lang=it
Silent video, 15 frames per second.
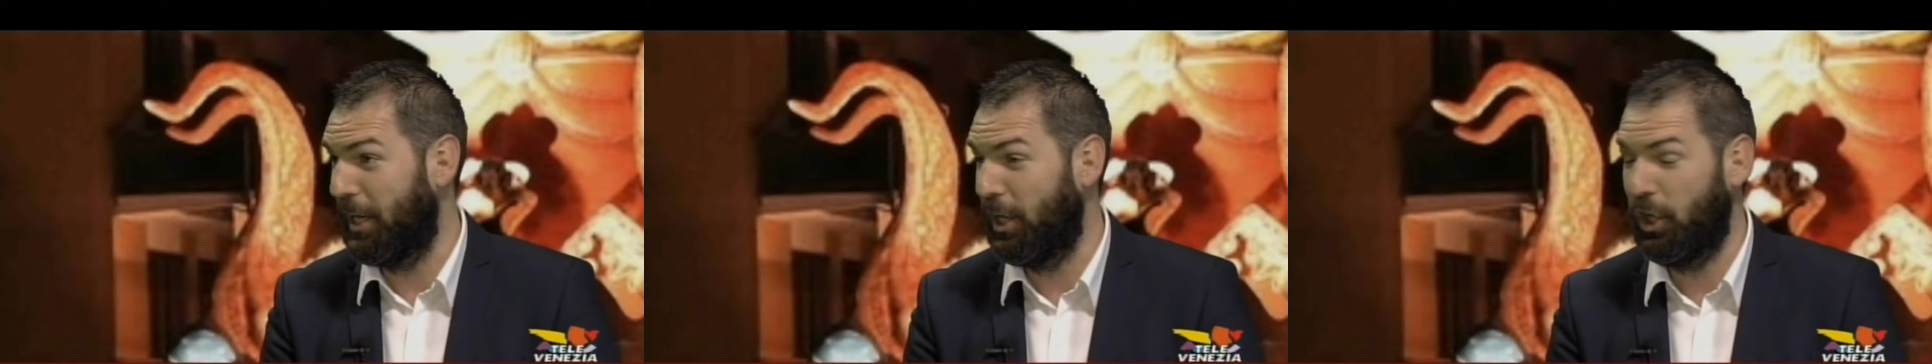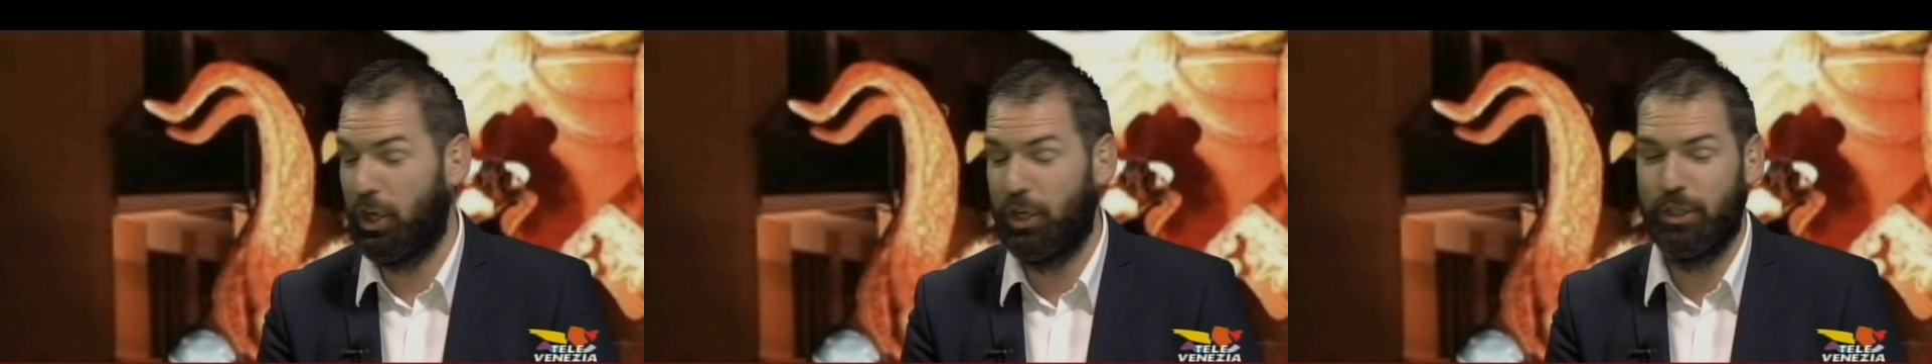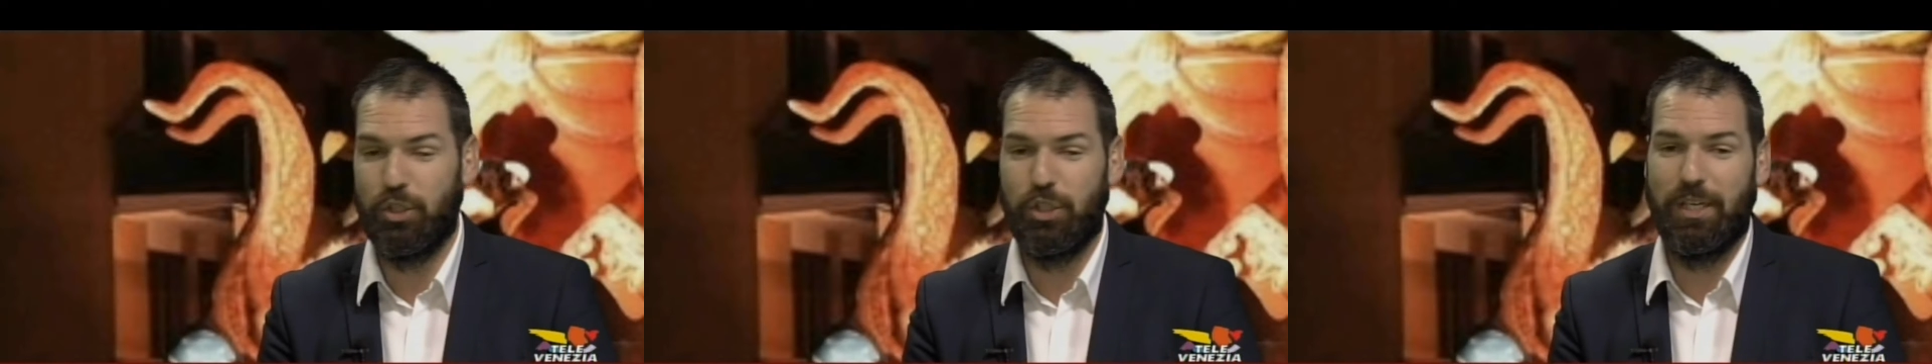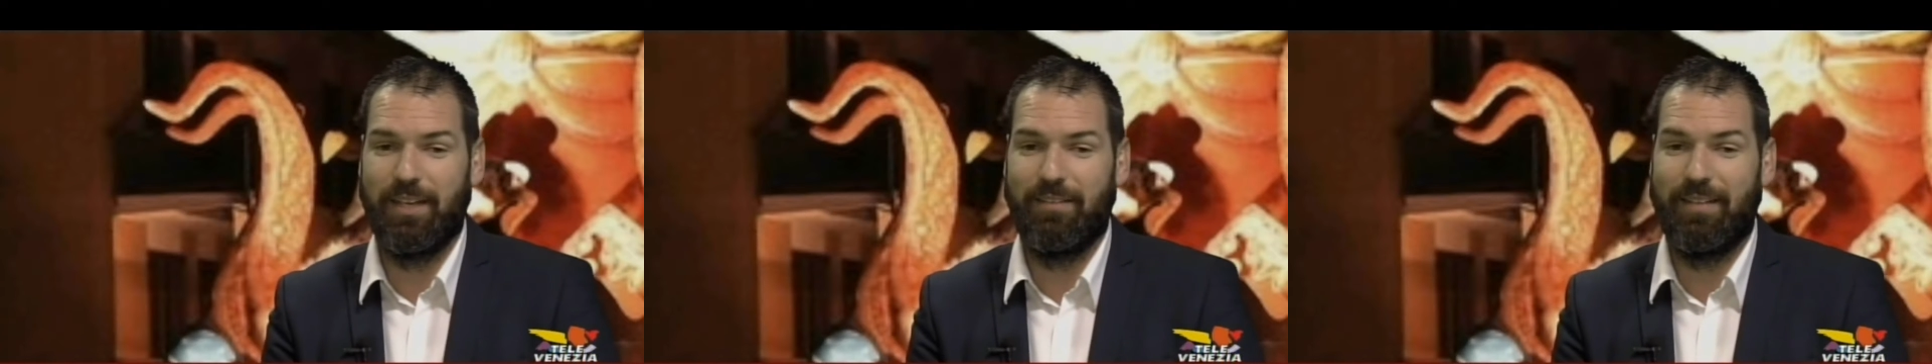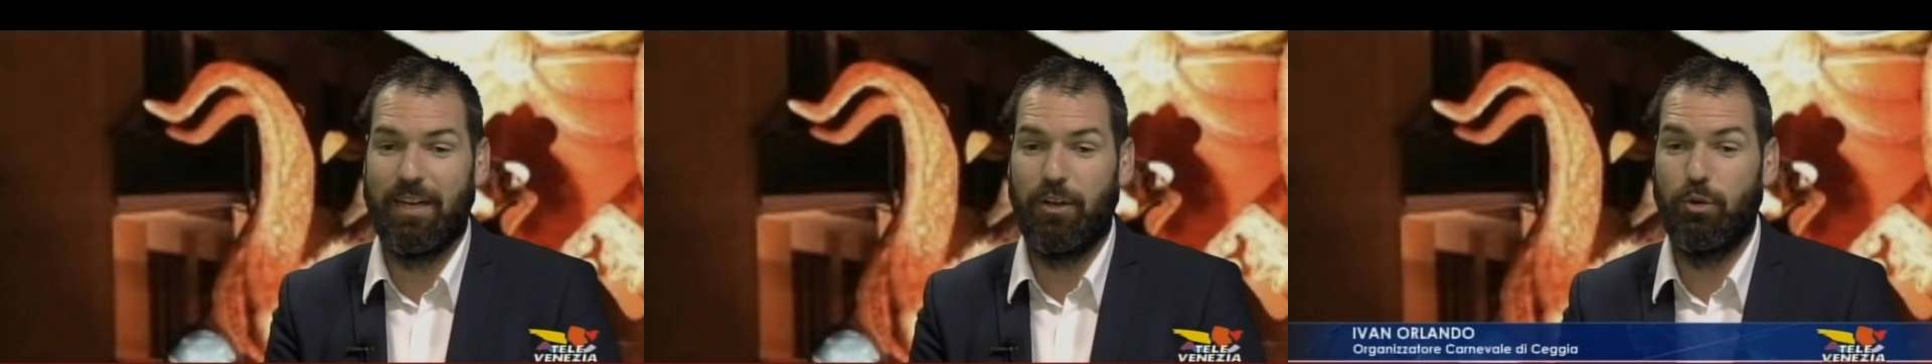allegorici che
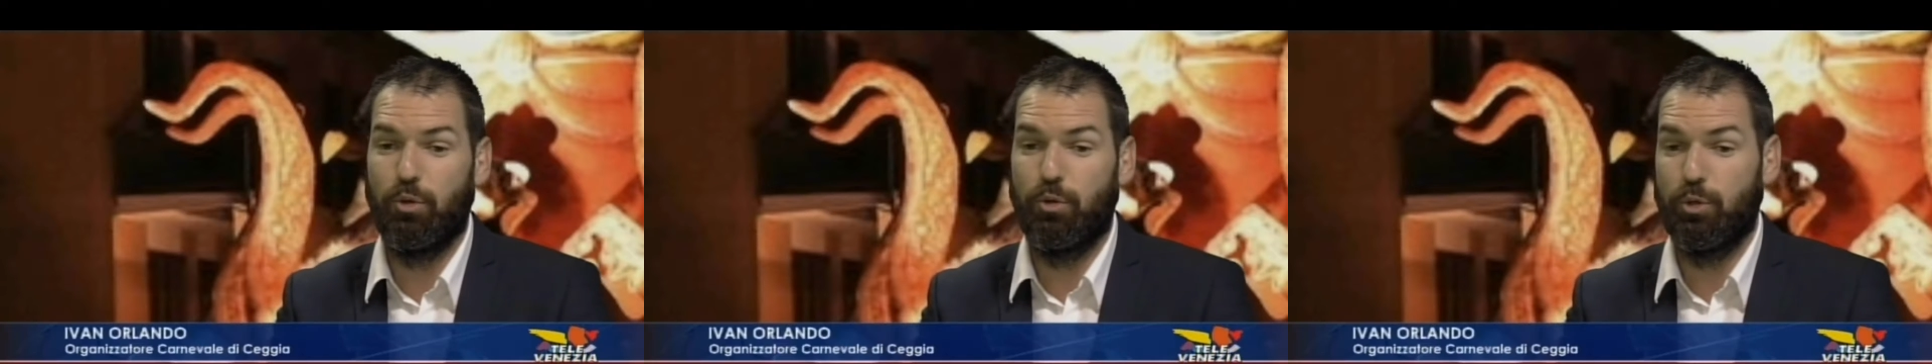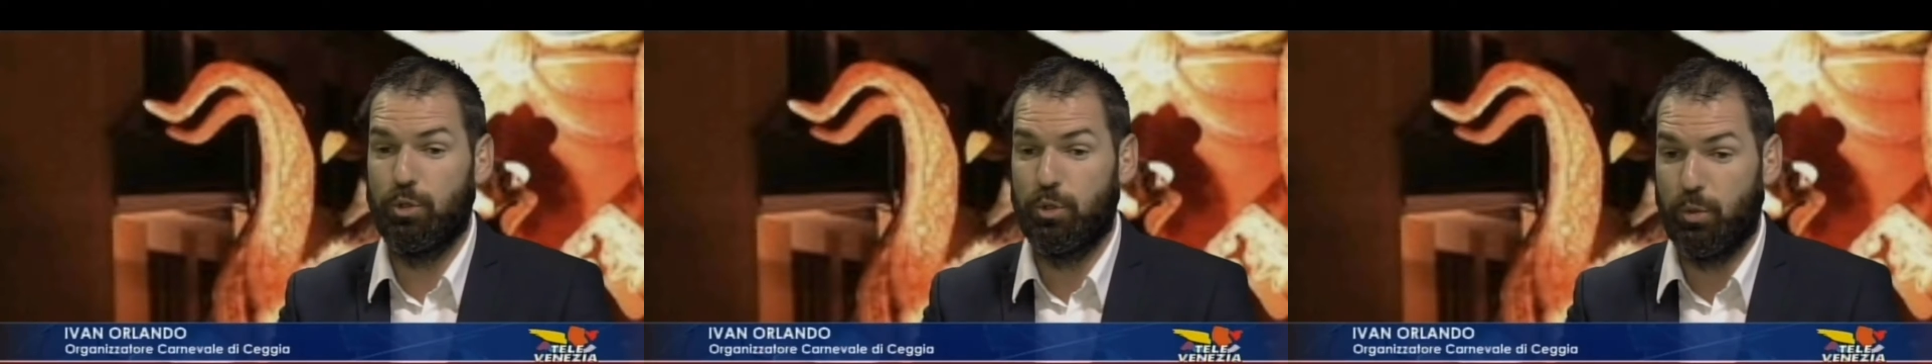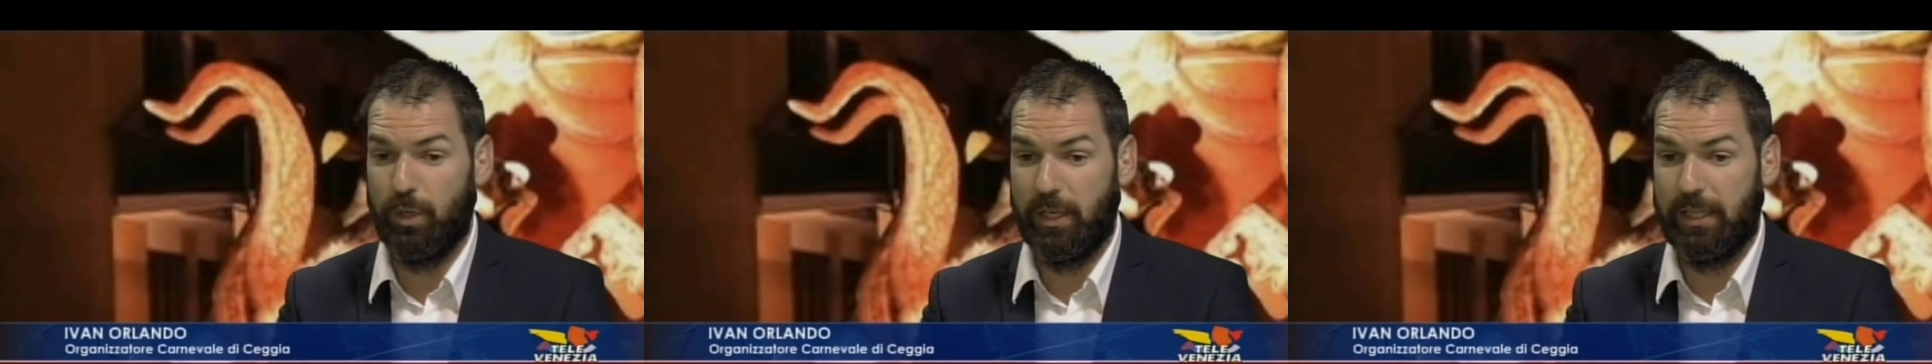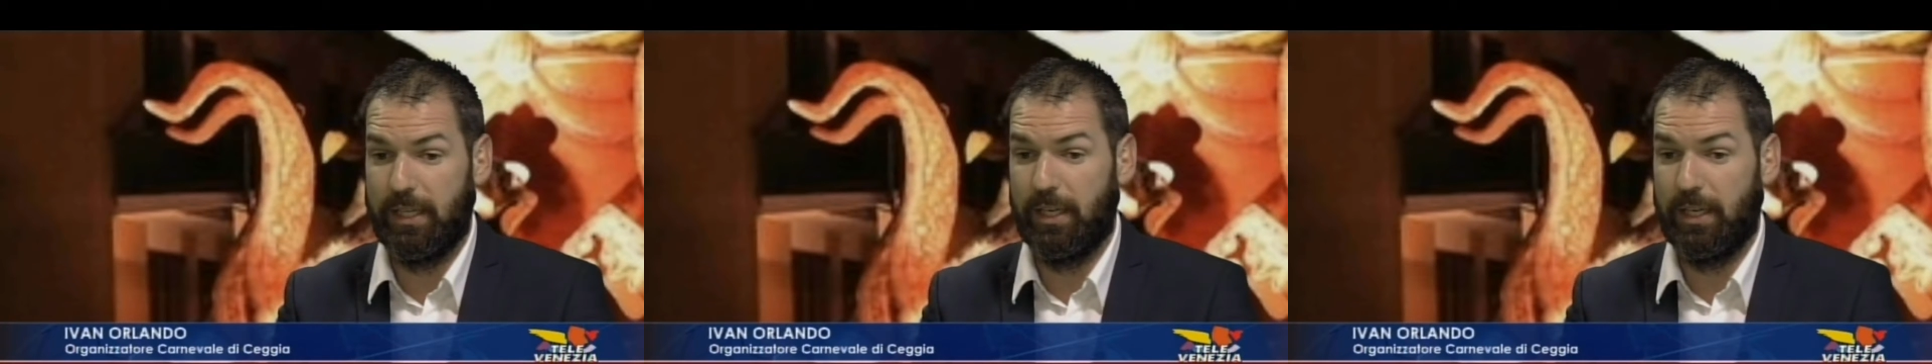vengono costruiti,